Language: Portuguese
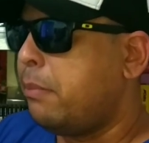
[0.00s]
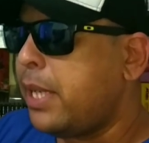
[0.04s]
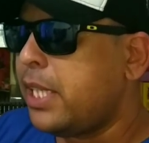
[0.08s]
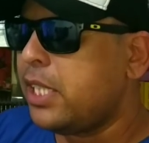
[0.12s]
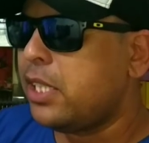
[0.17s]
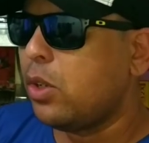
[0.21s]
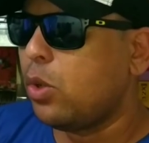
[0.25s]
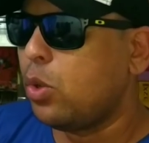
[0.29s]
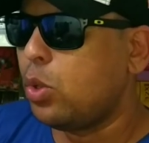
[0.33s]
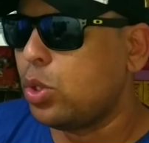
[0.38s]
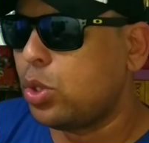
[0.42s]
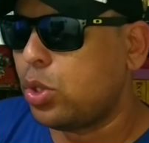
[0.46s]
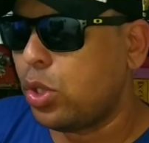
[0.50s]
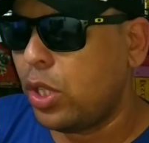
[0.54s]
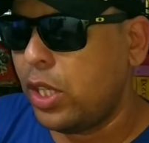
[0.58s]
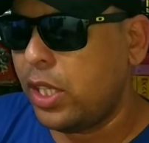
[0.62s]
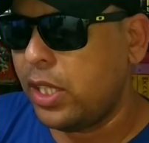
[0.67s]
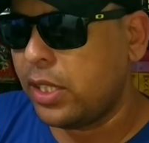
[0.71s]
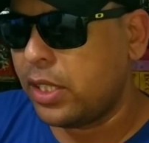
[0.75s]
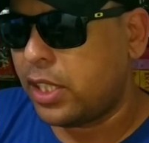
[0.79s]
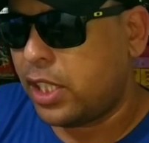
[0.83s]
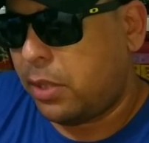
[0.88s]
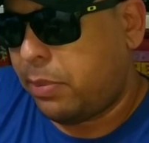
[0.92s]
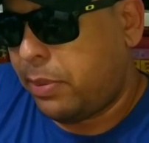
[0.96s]
Mas é um
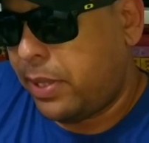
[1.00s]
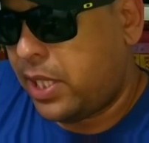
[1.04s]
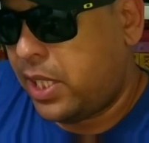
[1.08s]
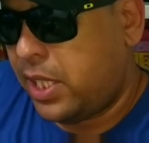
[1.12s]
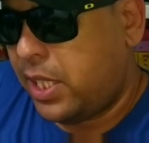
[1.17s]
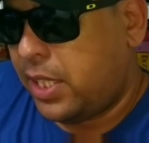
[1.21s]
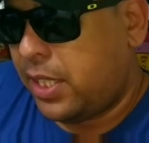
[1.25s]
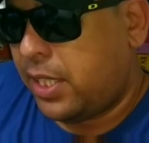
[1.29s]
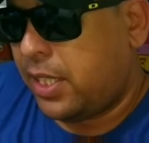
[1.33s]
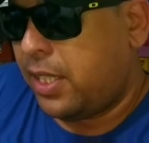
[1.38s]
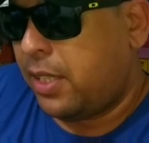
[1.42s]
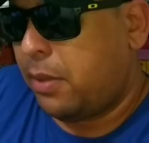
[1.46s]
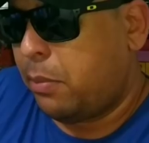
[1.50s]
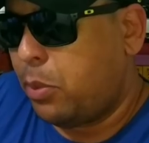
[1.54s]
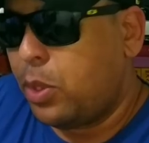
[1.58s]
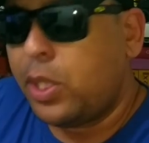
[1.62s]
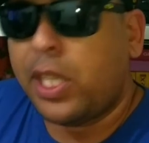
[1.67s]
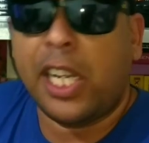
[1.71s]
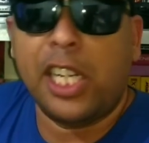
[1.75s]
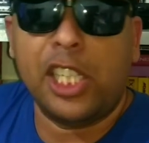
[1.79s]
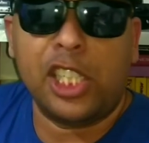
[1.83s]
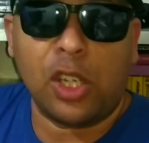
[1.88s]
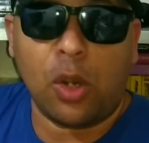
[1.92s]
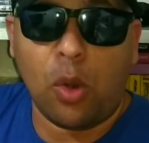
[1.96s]
controle, tipo assim,
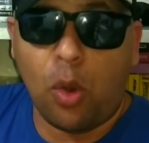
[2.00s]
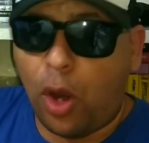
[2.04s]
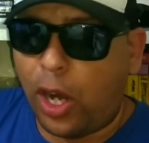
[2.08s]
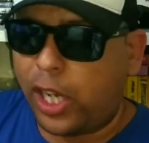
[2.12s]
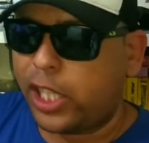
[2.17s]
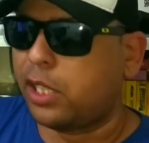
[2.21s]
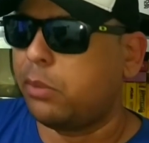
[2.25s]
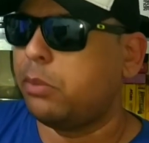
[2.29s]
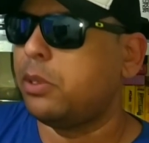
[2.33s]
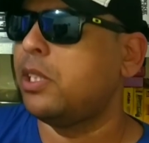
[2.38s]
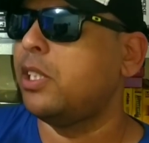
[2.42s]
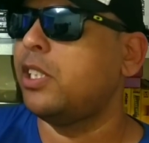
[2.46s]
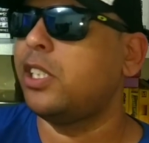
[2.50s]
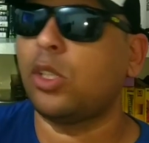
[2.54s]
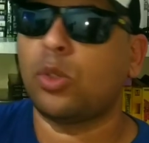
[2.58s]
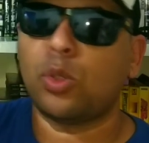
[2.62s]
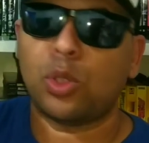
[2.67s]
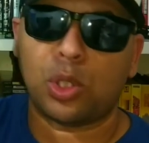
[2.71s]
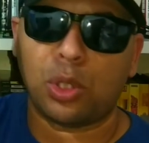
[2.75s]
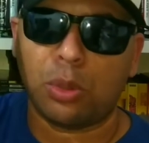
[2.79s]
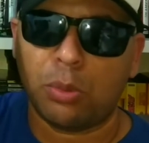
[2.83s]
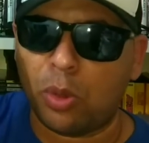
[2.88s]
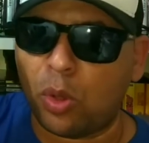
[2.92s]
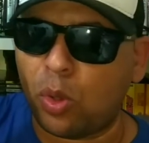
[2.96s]
muita gente gosta, muita gente
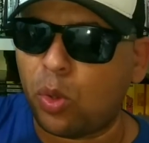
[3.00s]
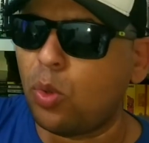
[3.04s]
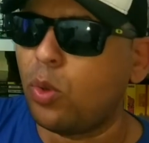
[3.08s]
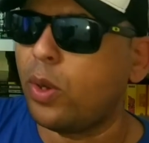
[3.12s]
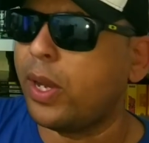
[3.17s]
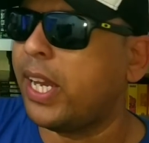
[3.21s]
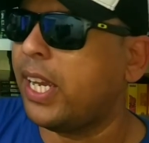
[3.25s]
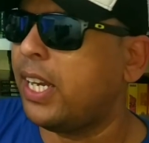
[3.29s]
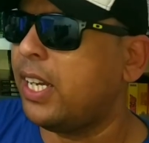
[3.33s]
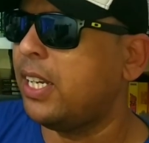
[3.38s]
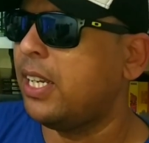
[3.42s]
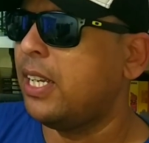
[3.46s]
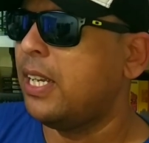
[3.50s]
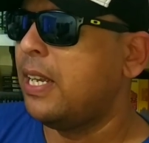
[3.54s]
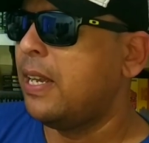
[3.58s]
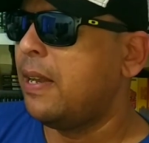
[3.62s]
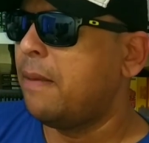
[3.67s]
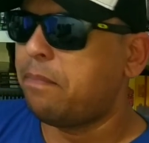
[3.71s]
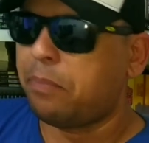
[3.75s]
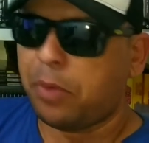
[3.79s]
acostumou com ele.